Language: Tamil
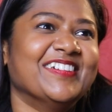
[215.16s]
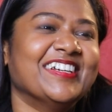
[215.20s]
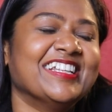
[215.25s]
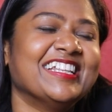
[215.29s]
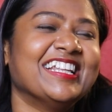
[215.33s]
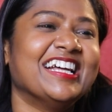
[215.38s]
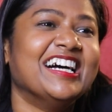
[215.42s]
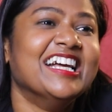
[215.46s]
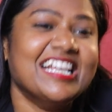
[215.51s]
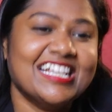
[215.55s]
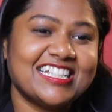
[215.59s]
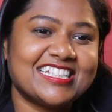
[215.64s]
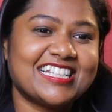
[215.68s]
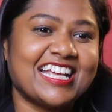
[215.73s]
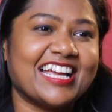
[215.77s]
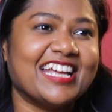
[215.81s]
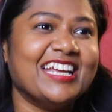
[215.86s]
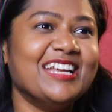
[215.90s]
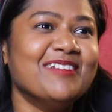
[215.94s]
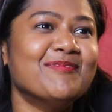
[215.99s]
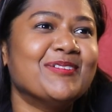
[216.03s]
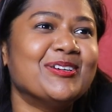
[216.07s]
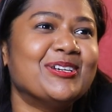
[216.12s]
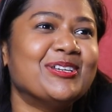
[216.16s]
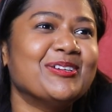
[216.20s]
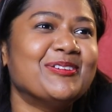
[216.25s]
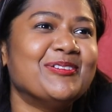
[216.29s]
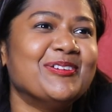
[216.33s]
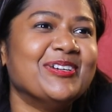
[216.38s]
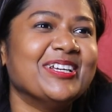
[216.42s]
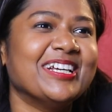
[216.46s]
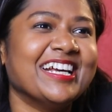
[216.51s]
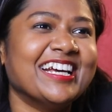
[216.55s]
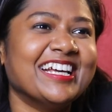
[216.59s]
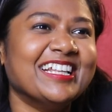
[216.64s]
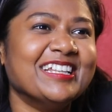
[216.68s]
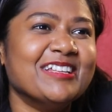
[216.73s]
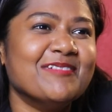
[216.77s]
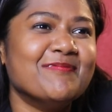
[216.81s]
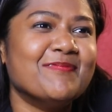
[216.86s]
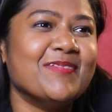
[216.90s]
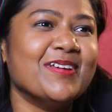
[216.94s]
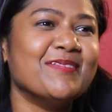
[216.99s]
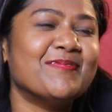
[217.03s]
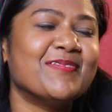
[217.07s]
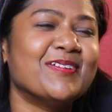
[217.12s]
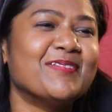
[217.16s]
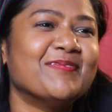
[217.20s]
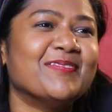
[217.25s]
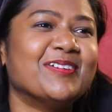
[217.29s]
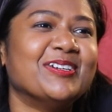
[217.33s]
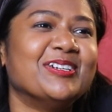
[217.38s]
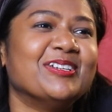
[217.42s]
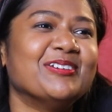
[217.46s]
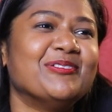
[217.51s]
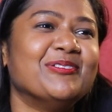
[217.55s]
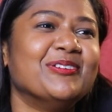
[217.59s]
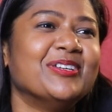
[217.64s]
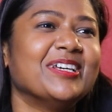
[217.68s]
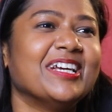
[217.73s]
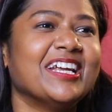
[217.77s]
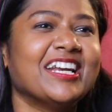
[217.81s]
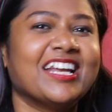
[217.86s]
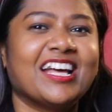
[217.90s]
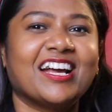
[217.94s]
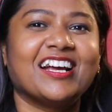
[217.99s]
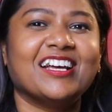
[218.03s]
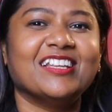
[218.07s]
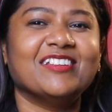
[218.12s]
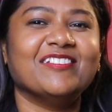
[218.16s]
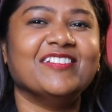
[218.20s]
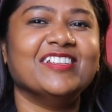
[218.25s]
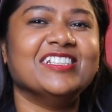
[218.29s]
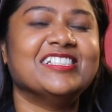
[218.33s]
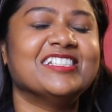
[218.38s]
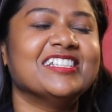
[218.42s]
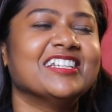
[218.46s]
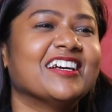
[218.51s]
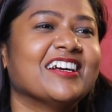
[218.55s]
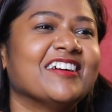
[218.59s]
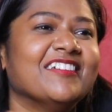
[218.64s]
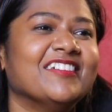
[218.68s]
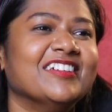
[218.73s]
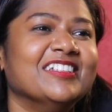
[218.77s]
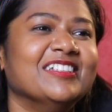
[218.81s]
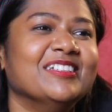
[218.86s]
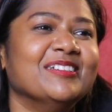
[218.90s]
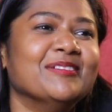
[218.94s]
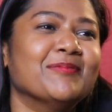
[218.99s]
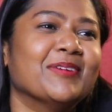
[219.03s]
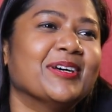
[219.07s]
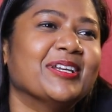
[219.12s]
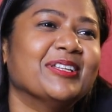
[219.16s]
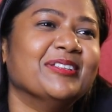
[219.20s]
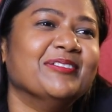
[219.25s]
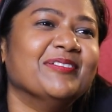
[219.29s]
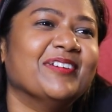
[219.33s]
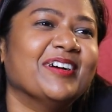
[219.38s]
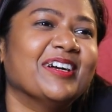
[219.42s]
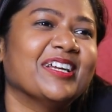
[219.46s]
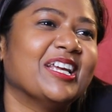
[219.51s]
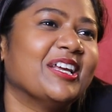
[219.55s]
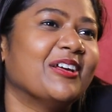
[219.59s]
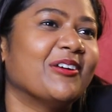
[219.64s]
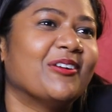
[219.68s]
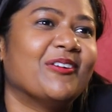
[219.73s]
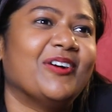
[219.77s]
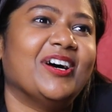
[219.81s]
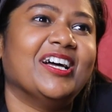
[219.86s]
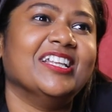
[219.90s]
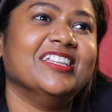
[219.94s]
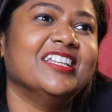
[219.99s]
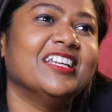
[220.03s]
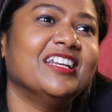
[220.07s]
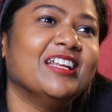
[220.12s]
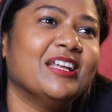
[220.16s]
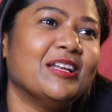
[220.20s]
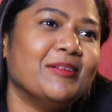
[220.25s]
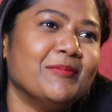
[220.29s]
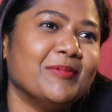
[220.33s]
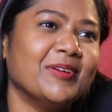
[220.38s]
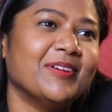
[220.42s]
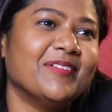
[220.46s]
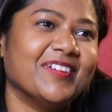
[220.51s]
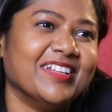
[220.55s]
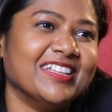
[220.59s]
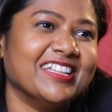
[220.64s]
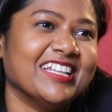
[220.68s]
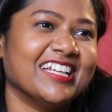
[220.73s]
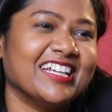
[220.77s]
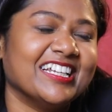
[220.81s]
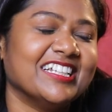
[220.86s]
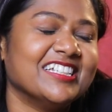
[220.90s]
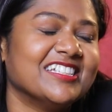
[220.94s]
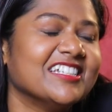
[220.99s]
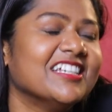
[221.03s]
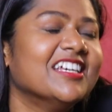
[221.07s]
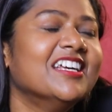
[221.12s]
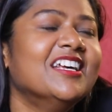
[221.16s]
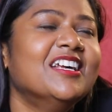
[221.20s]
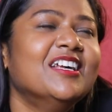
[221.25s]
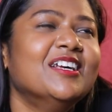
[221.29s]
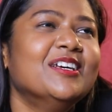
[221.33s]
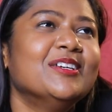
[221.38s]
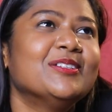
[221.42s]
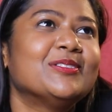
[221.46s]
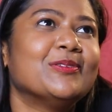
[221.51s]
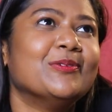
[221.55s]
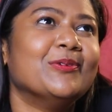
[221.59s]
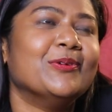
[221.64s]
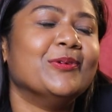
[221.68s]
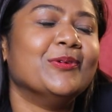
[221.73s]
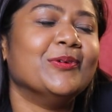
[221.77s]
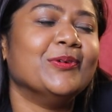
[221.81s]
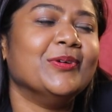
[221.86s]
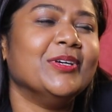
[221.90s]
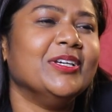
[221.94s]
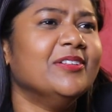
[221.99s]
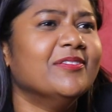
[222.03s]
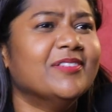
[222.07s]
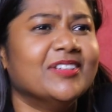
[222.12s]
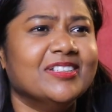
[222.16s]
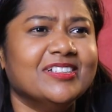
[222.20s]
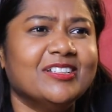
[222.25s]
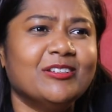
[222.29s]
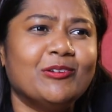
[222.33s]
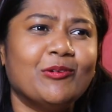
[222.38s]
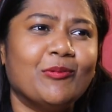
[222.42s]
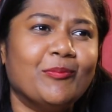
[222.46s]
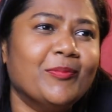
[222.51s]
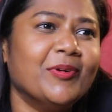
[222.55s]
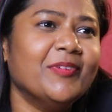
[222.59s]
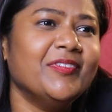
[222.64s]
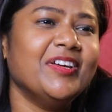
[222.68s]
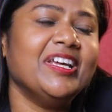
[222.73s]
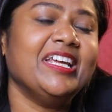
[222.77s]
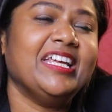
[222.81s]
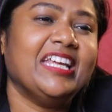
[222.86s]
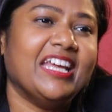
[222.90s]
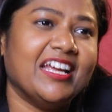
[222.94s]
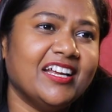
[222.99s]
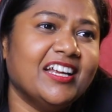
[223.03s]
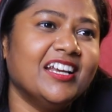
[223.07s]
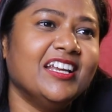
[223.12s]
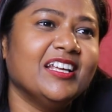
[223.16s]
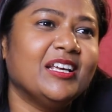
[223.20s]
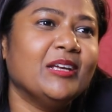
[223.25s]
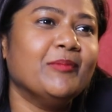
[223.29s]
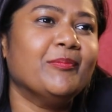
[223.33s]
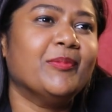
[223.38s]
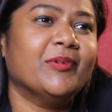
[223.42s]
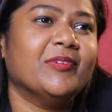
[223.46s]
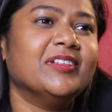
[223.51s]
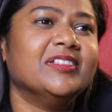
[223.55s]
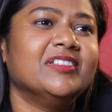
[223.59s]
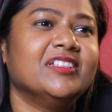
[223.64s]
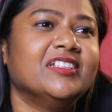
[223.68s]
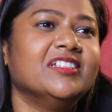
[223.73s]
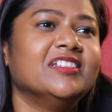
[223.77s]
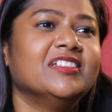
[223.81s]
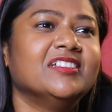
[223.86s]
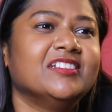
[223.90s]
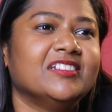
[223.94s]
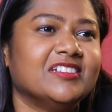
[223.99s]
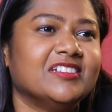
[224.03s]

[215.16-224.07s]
அவ்வளவுதான் சைன் மட்டும் கொடுங்க அந்த பேப்பர் மட்டும் கொடுங்க நாங்க அதை வச்சு நாங்க வந்து மருந்து வாங்கிக்கிறோம் அந்த நிலைமைக்கு வந்தாச்சு சோ இது வந்து ரொம்பவே எங்களுக்கு இப்ப வந்து